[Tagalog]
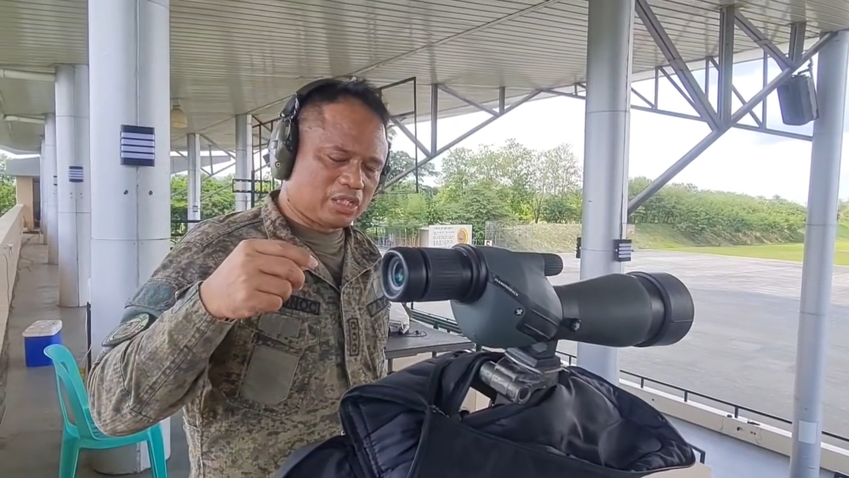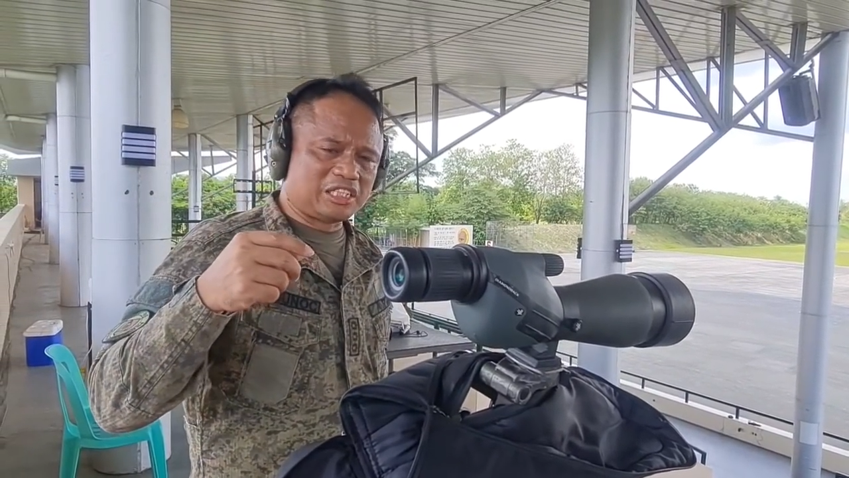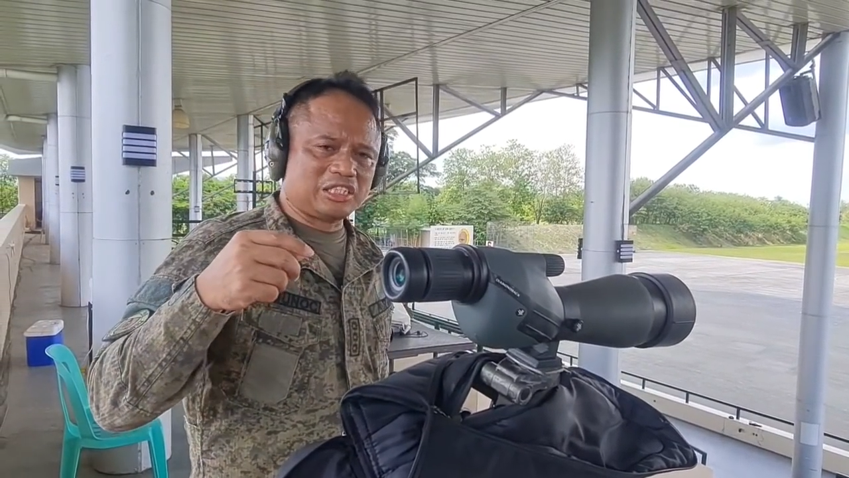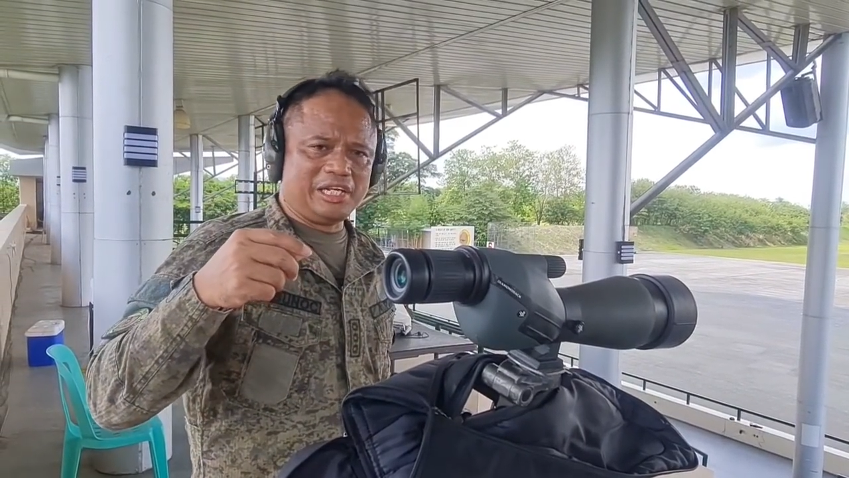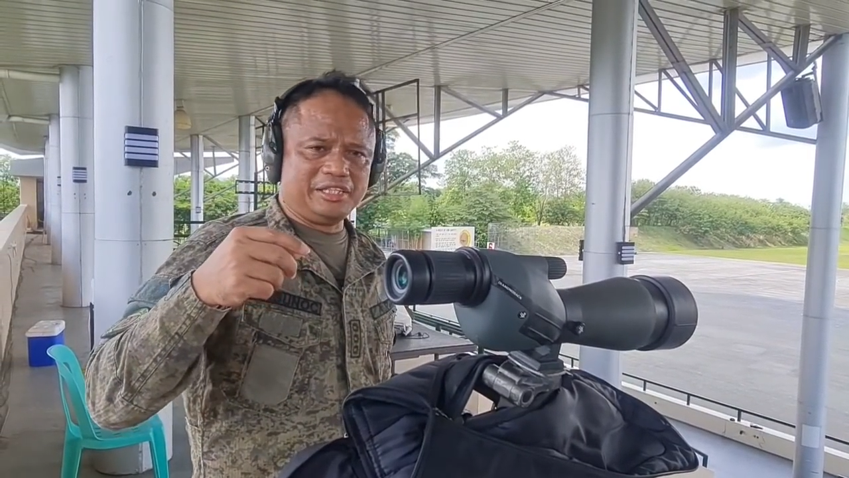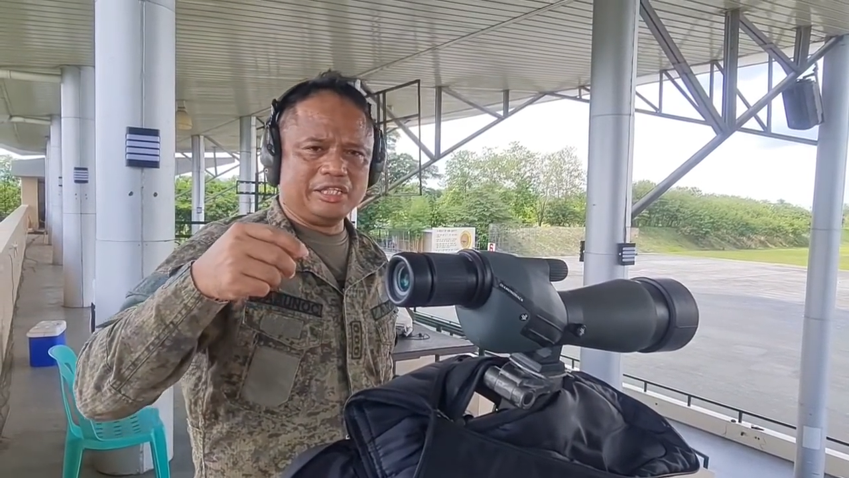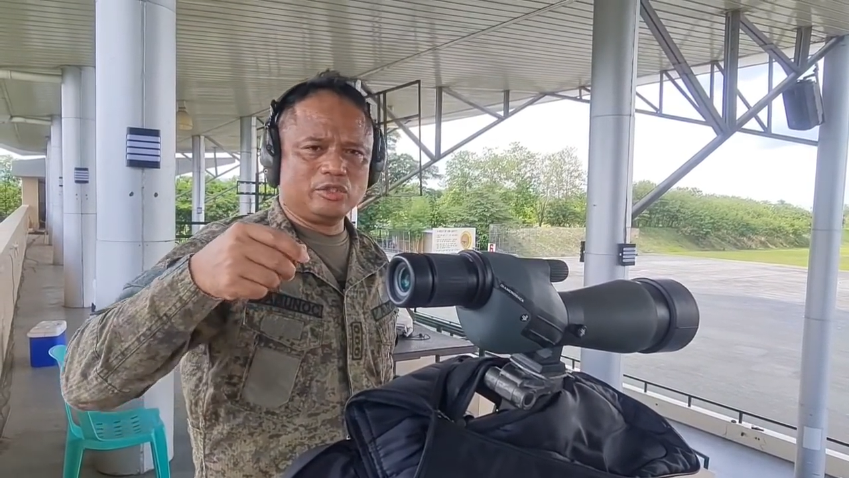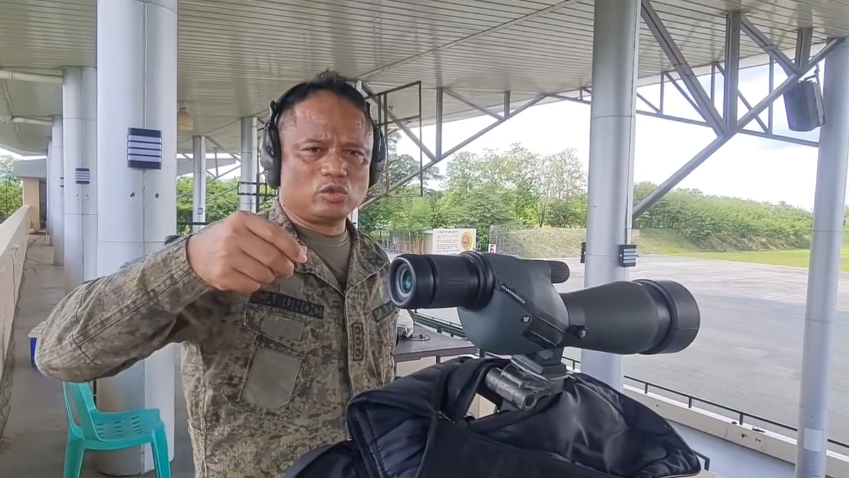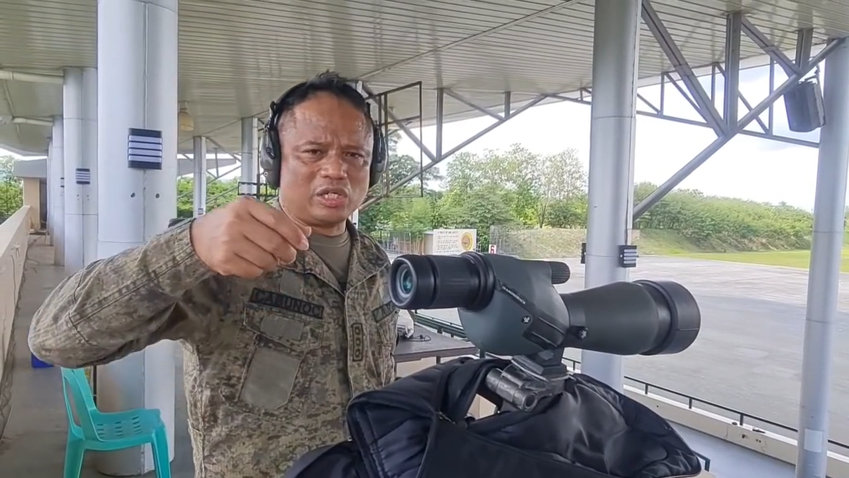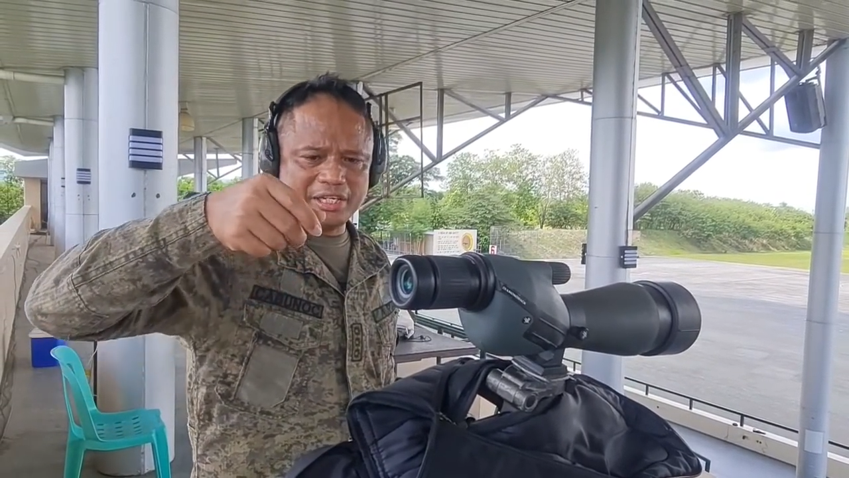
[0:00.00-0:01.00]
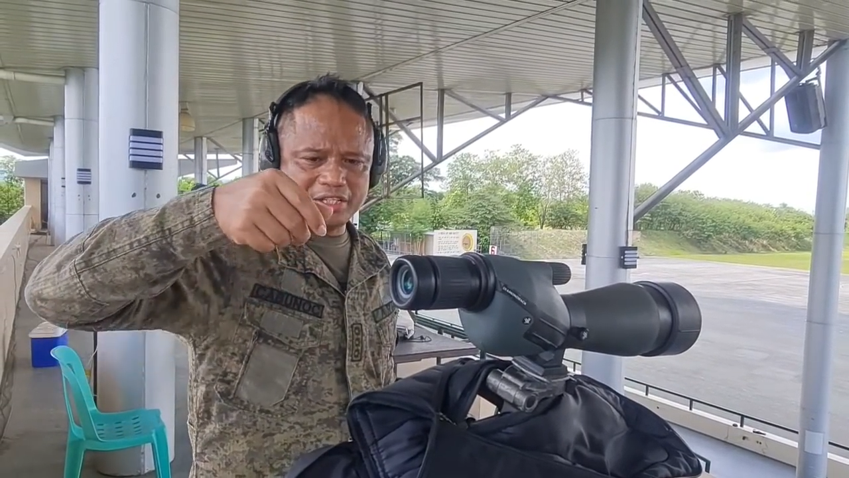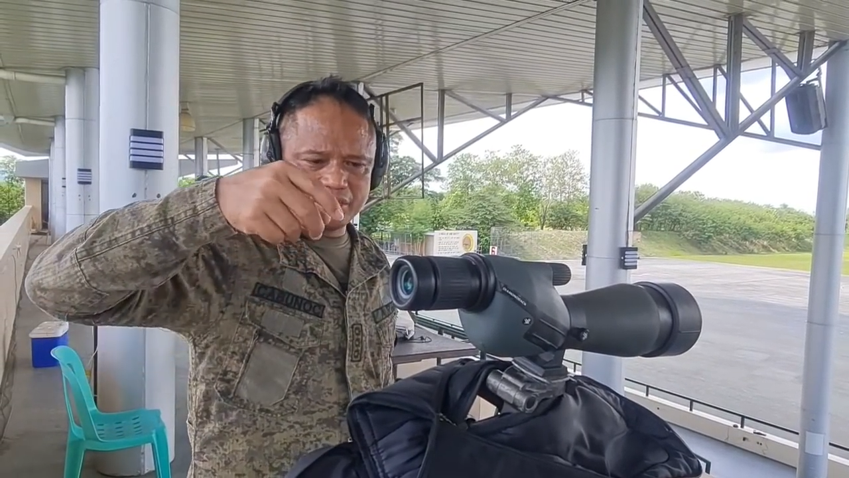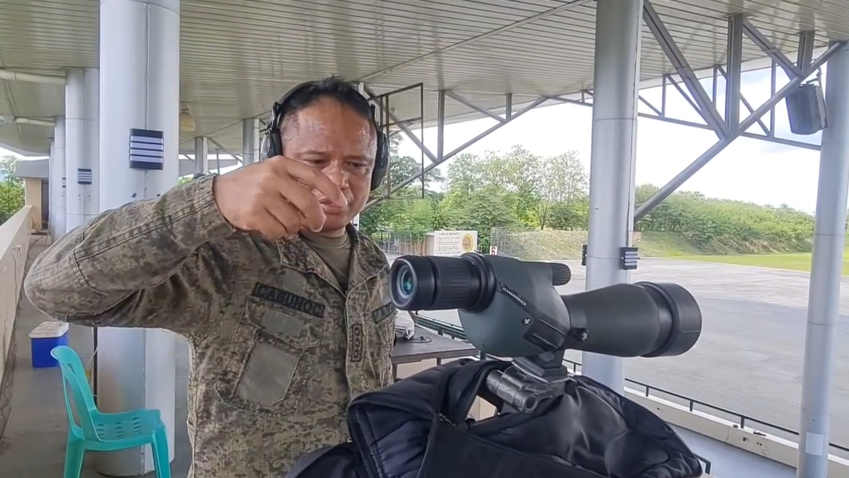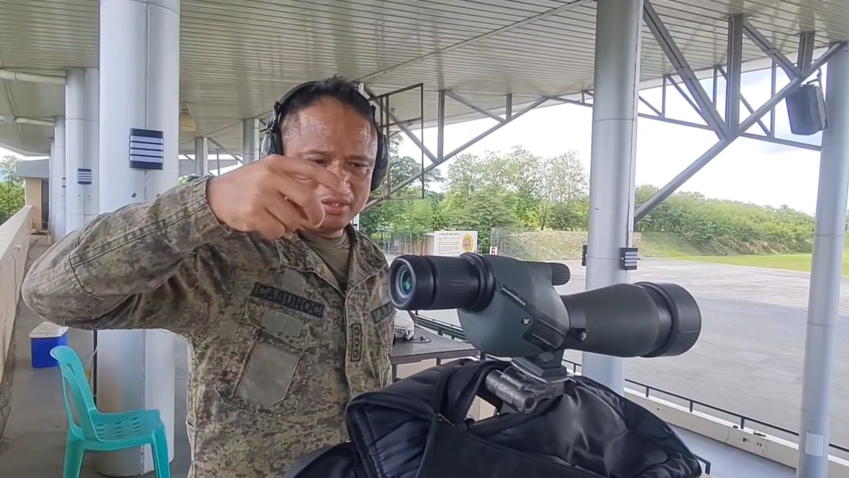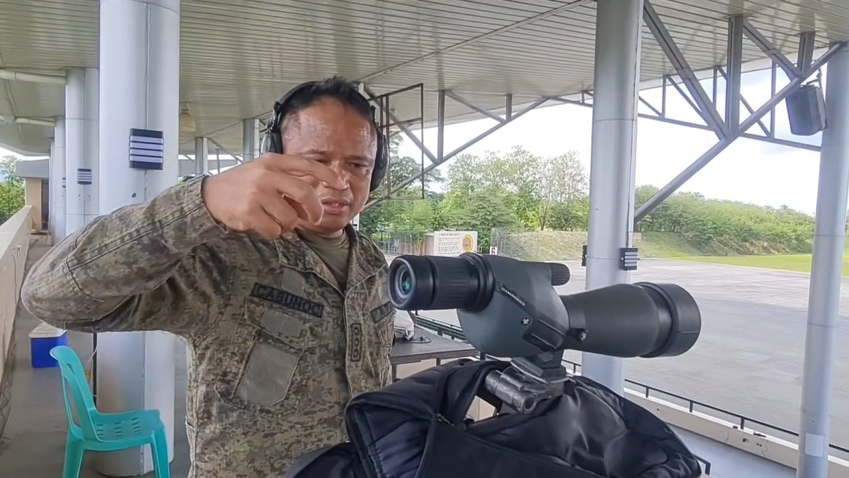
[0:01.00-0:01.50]
translate into
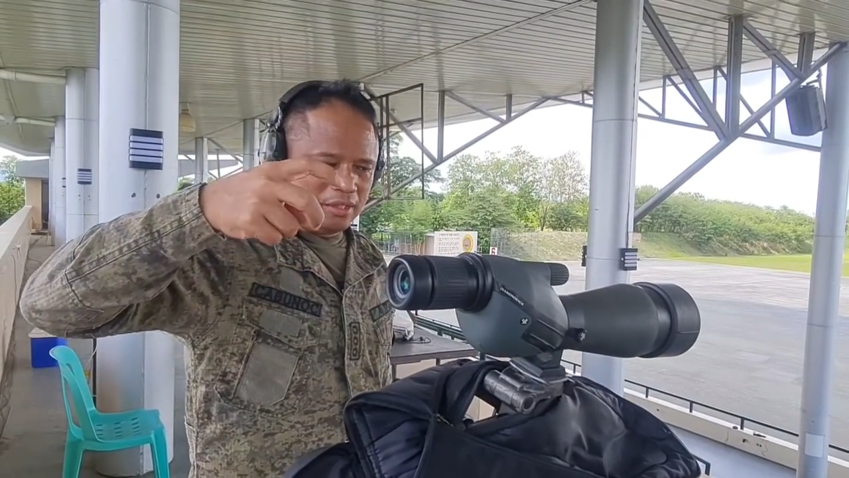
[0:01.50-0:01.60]
clicks.